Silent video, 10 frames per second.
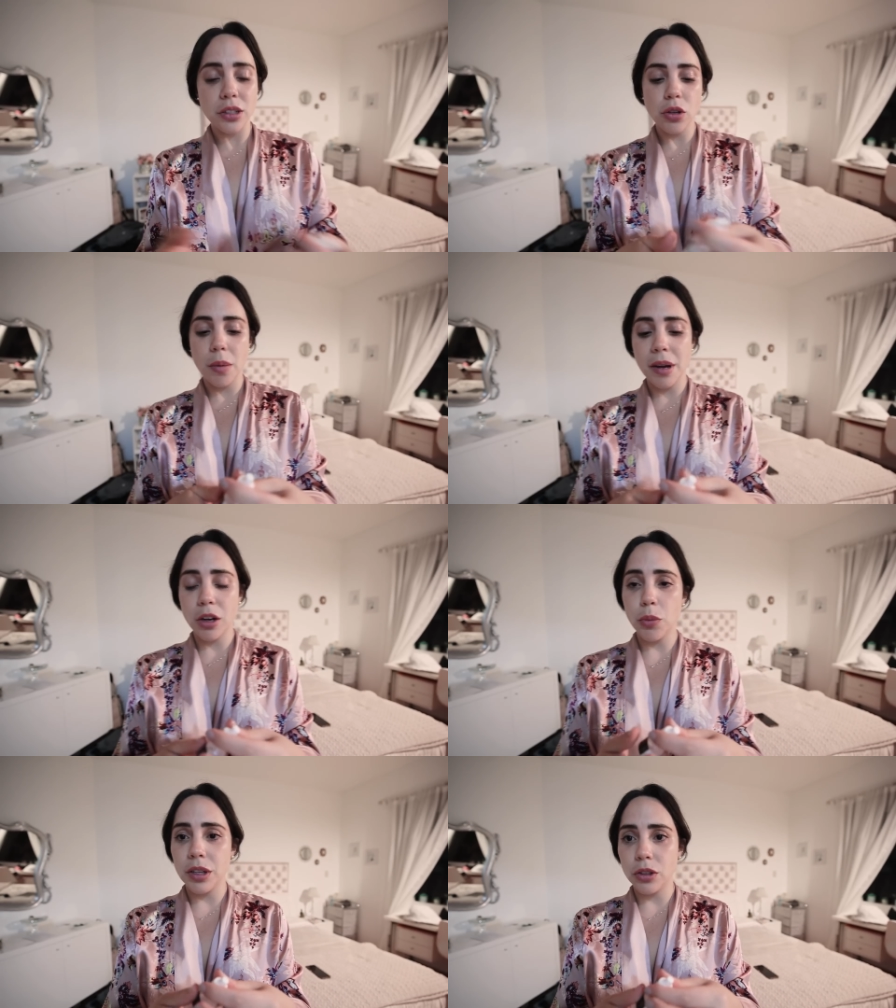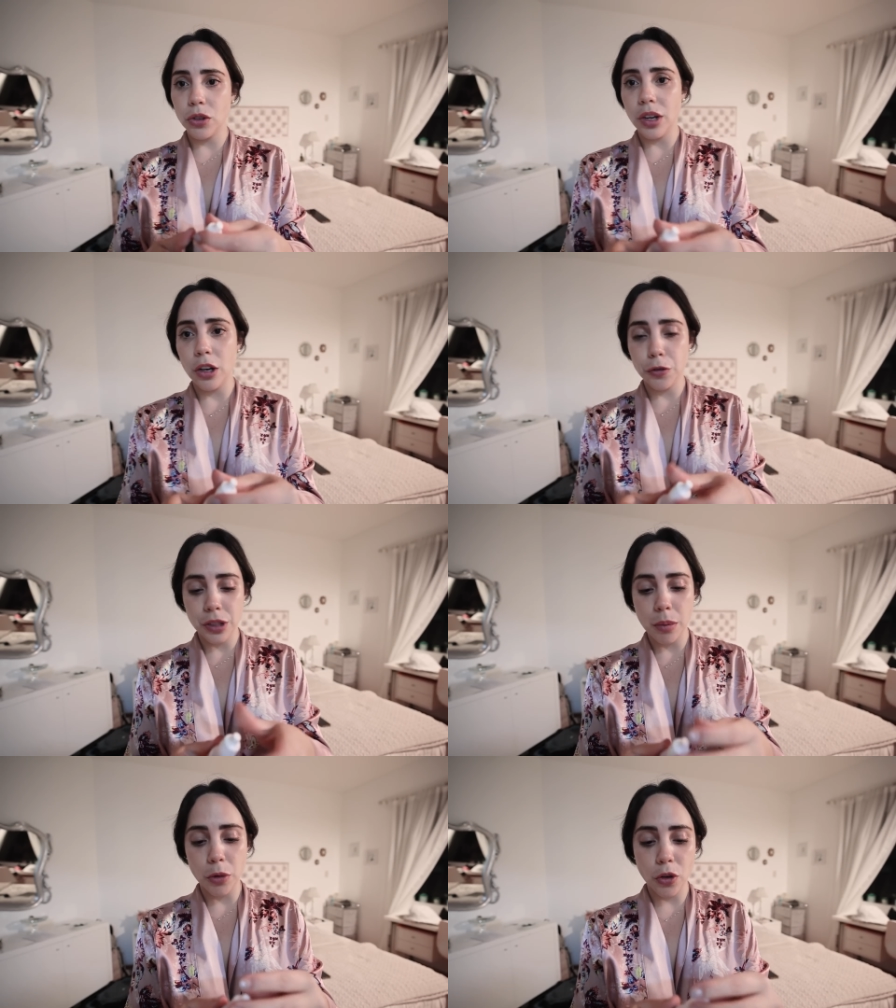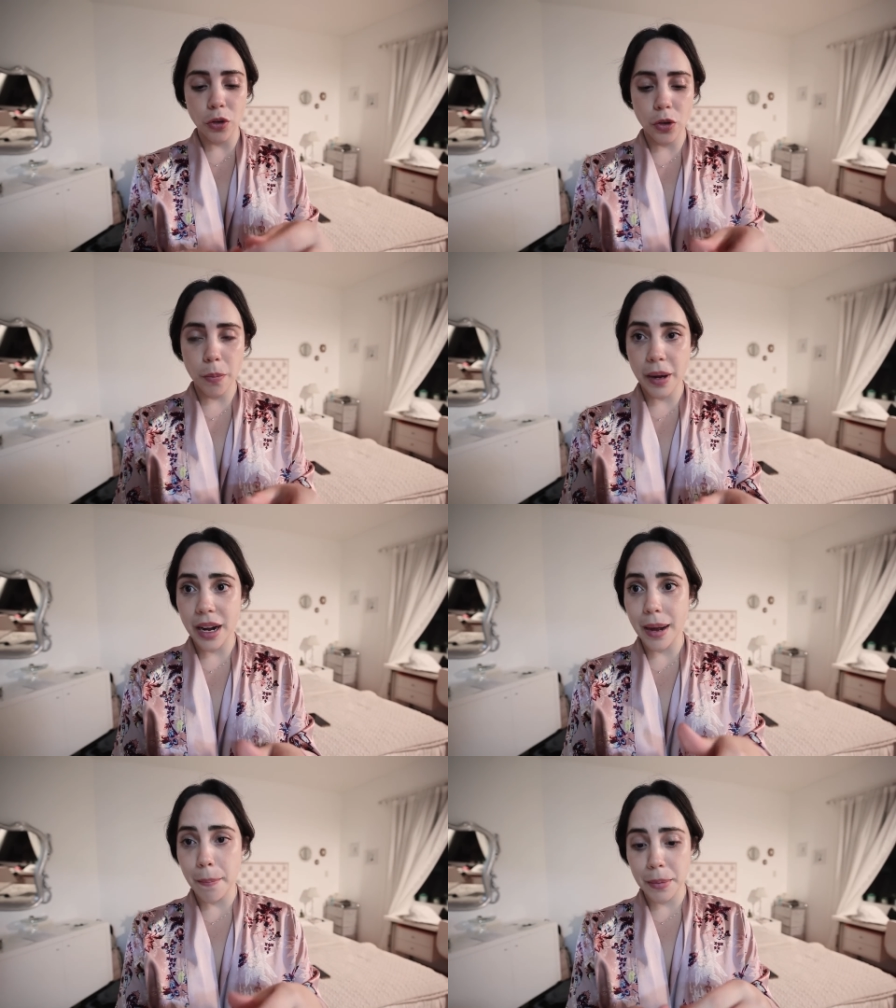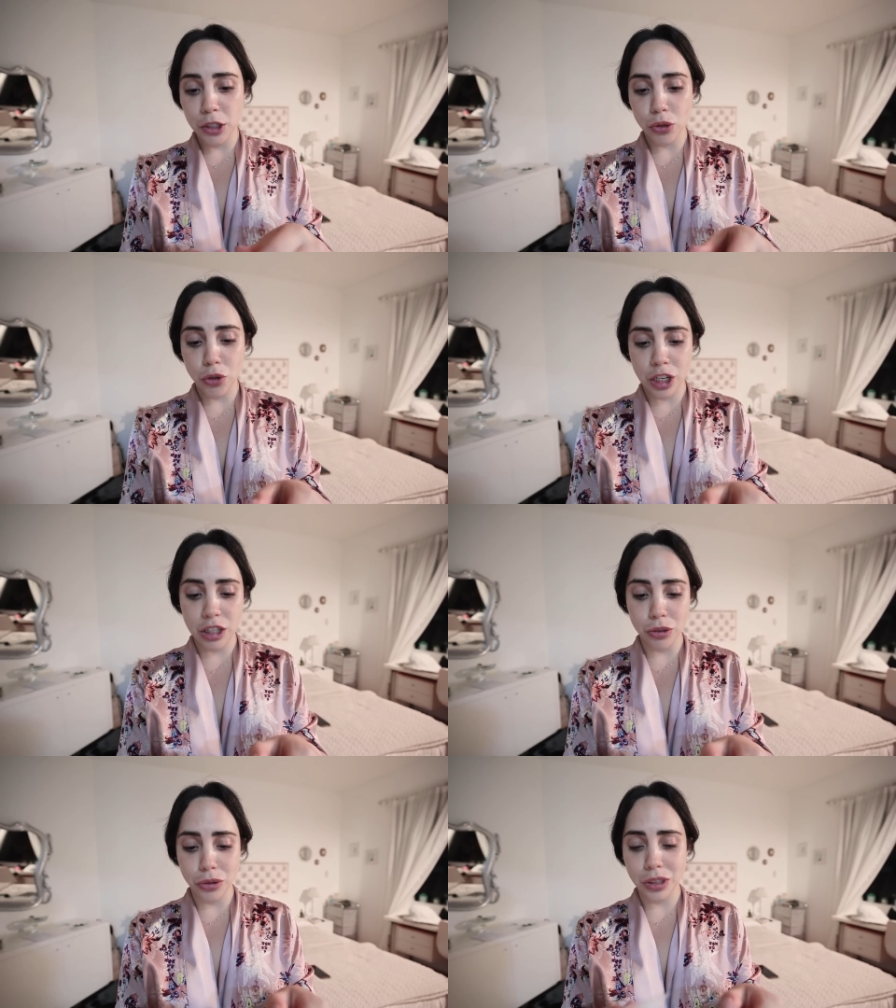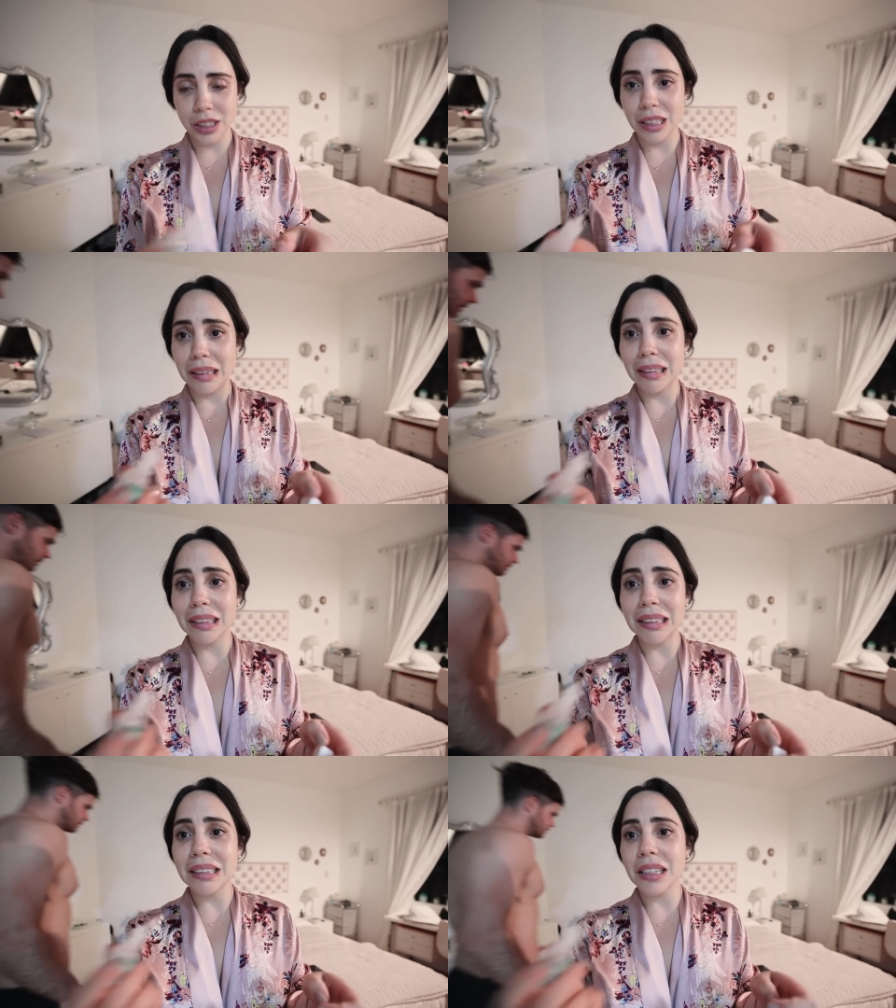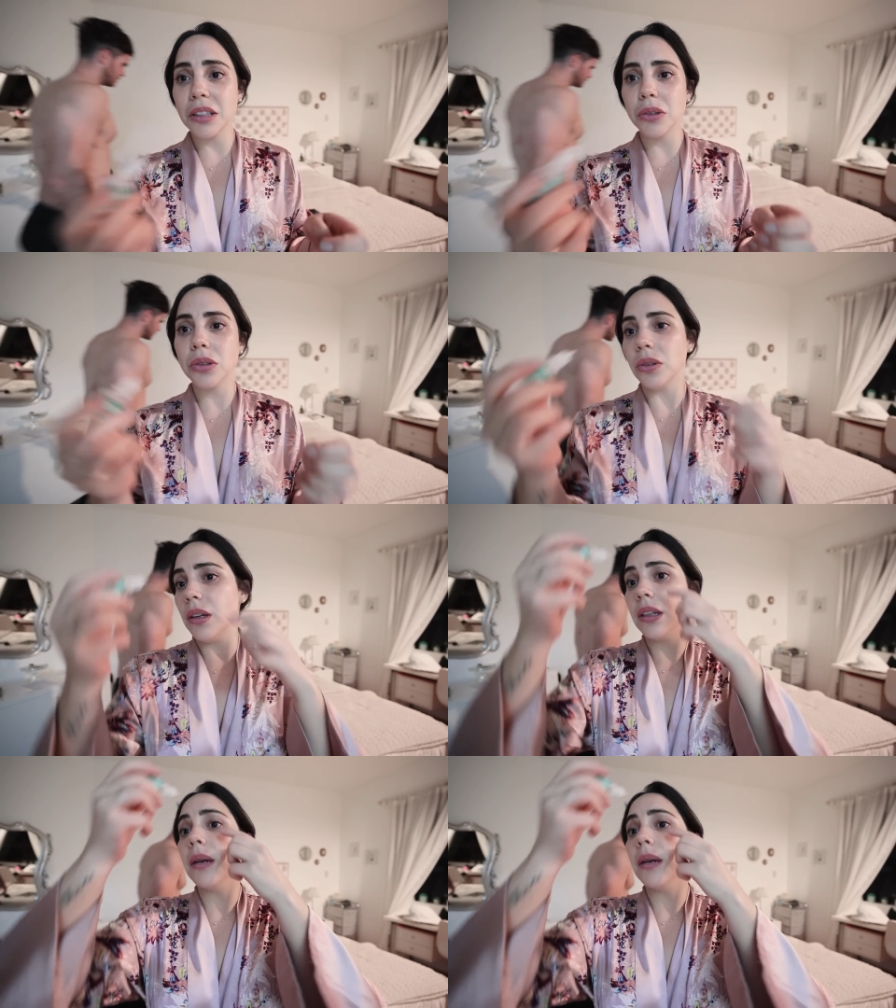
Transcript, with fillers: Es lo que me recomendó el oftalmólogo para mis ojitos que están tan cansaditos todo el